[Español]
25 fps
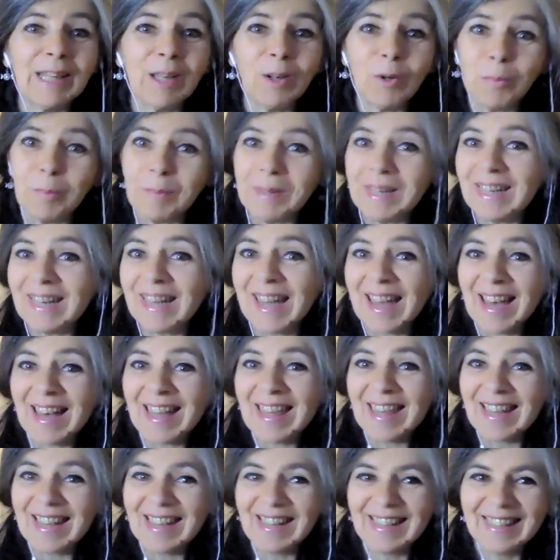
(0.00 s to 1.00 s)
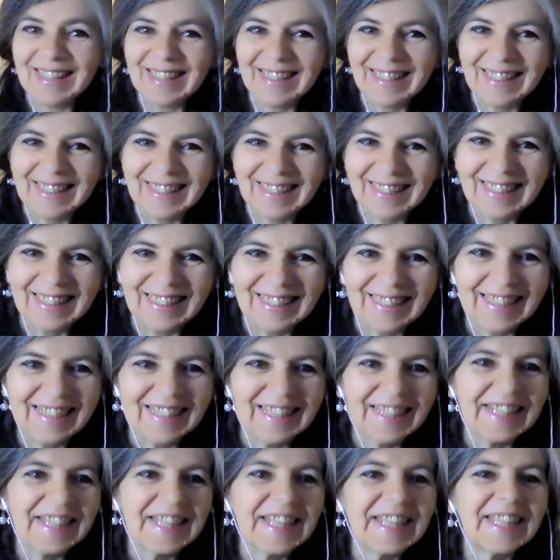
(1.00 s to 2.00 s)
iluminada
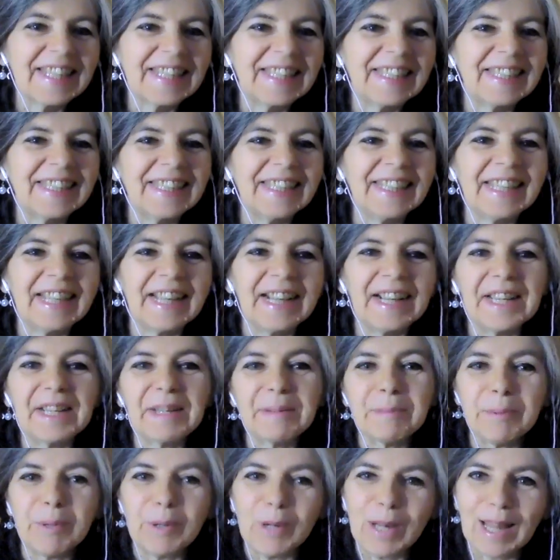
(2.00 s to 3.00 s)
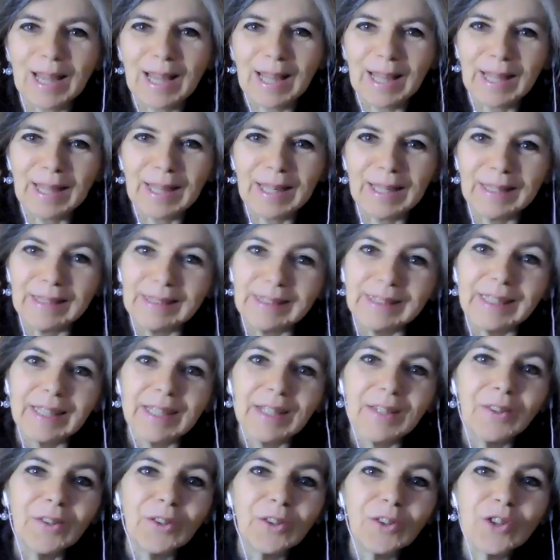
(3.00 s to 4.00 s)
y arbolada.
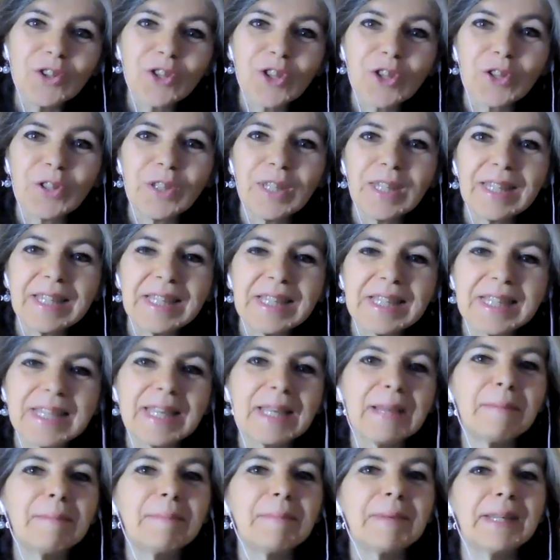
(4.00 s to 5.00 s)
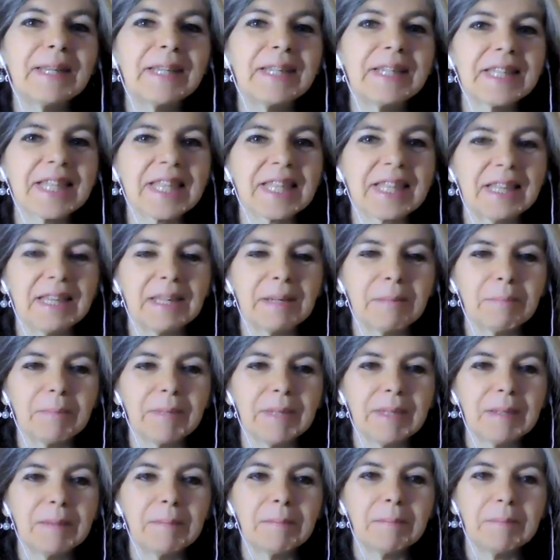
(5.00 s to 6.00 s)
8 de diciembre, ya
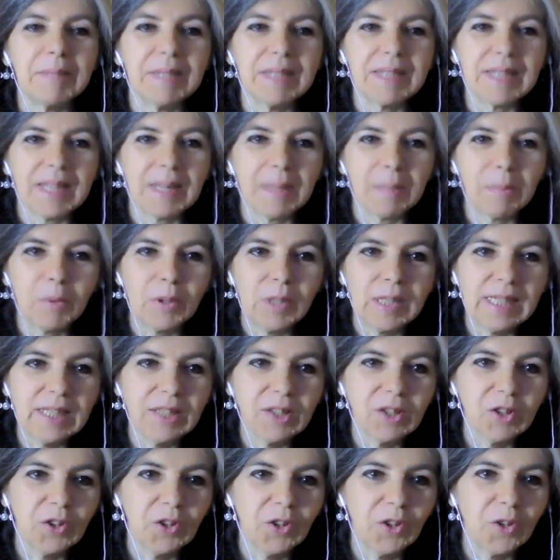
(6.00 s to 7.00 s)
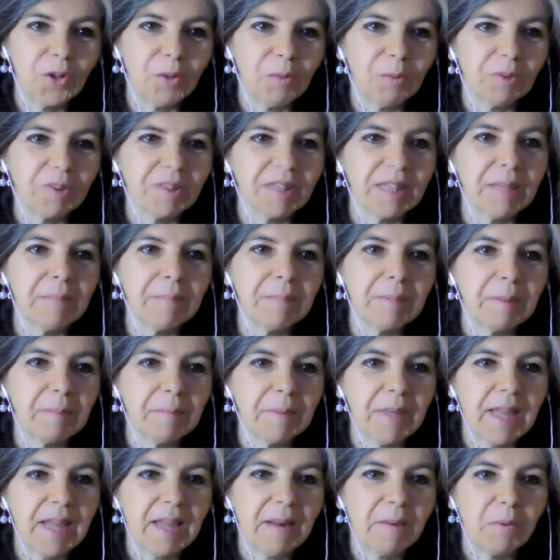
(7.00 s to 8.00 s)
armé mis arbolitos, como siempre
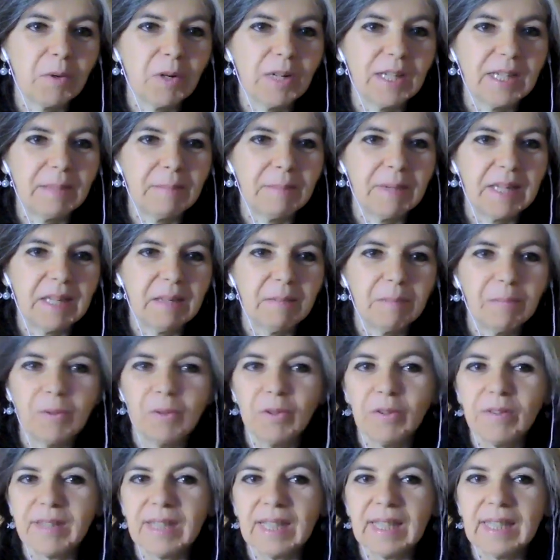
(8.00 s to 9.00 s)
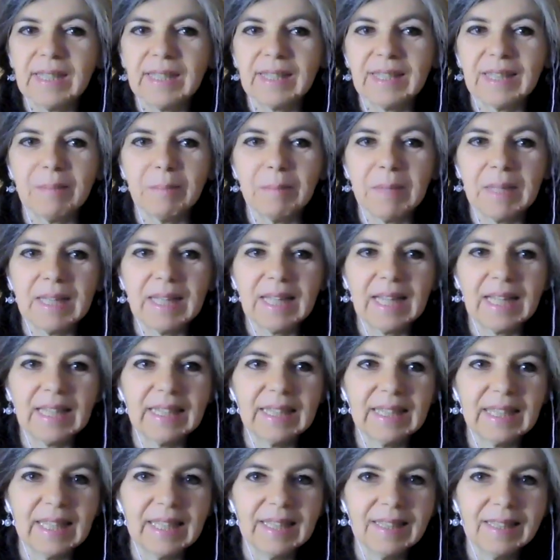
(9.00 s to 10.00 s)
mi árbol de mariposas que me
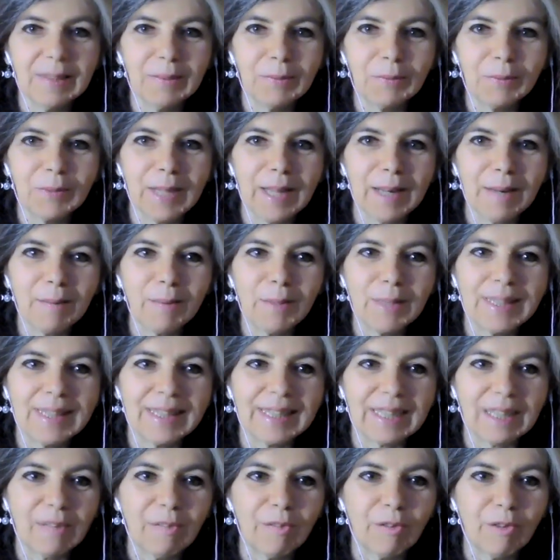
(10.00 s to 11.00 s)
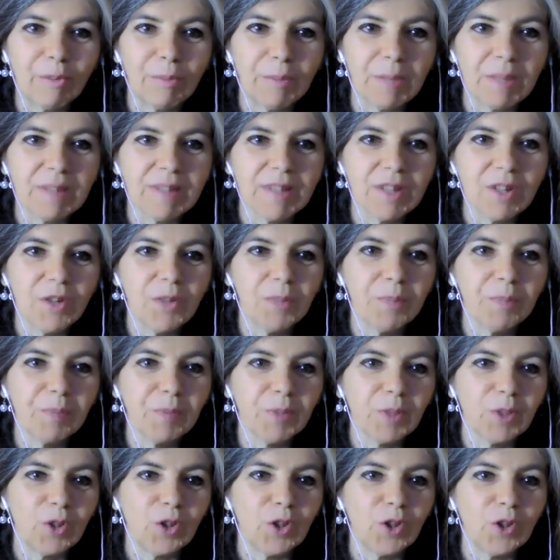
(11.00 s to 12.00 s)
encanta, un árbol de
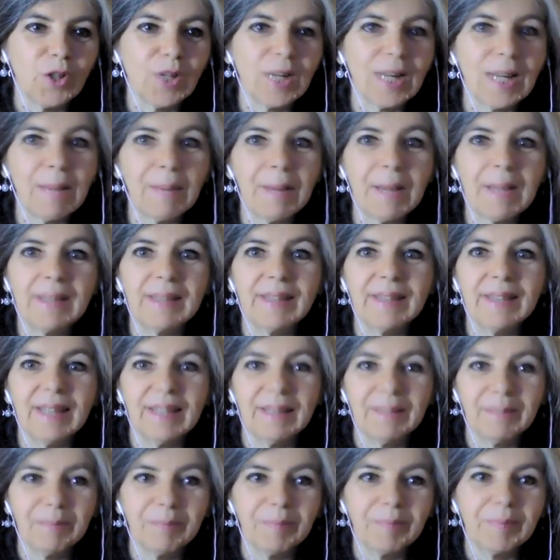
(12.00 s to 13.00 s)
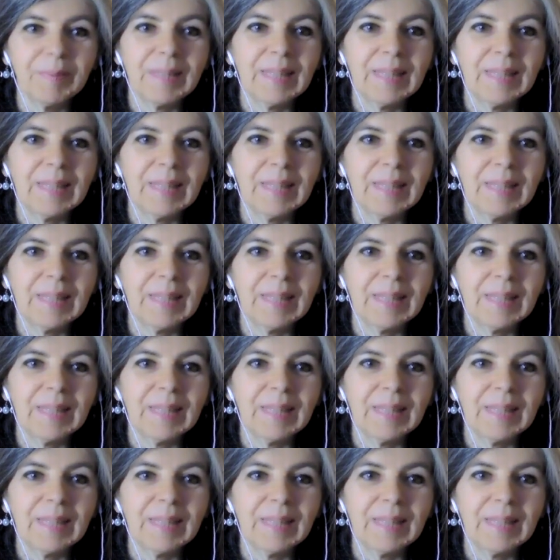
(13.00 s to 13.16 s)
transformación, color lavanda,